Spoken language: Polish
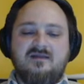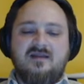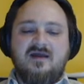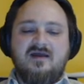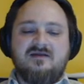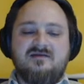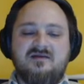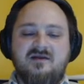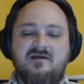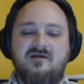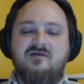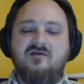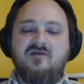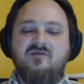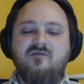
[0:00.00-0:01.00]

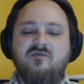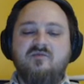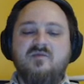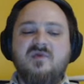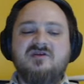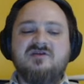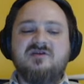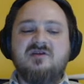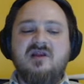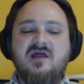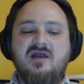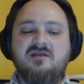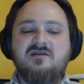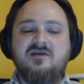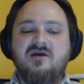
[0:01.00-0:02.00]
Nasze
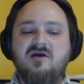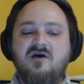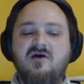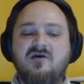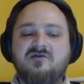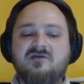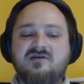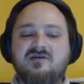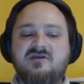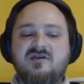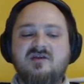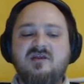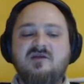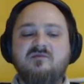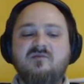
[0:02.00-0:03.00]
myślenie o nich
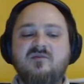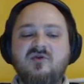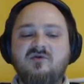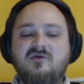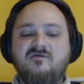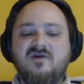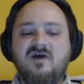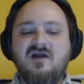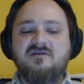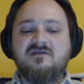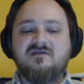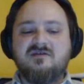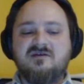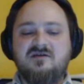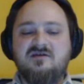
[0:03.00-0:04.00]
i
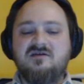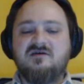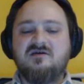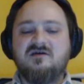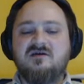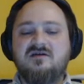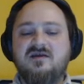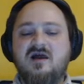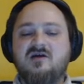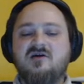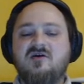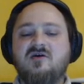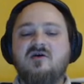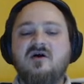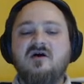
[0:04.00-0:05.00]
miłowanie ich
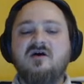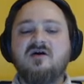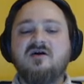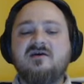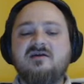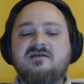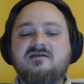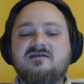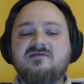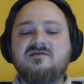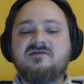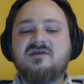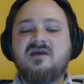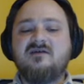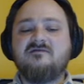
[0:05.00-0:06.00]
jako
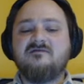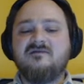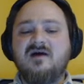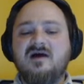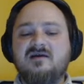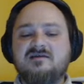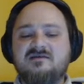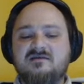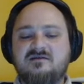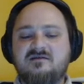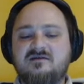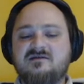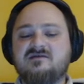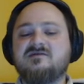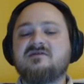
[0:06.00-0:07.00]
Chrystusa w was,
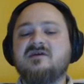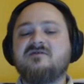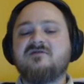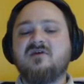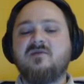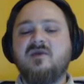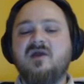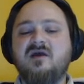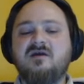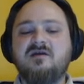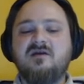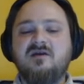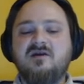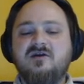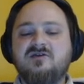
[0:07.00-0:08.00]
Chrystusa w tobie,
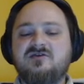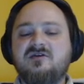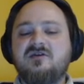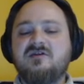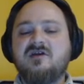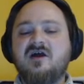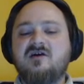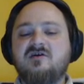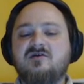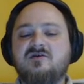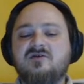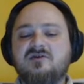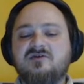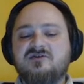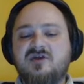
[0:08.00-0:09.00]
czyli
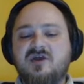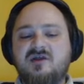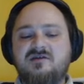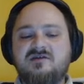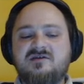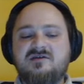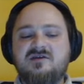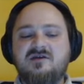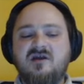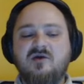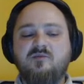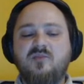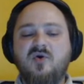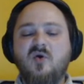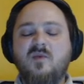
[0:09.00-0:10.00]
jako
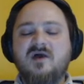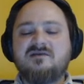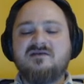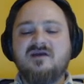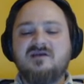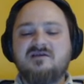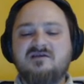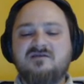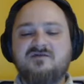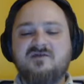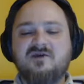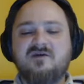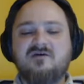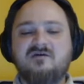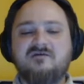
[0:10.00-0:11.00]
części
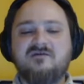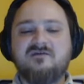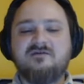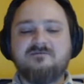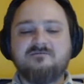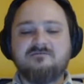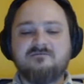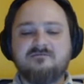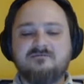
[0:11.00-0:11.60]
pomazańców Jehowy,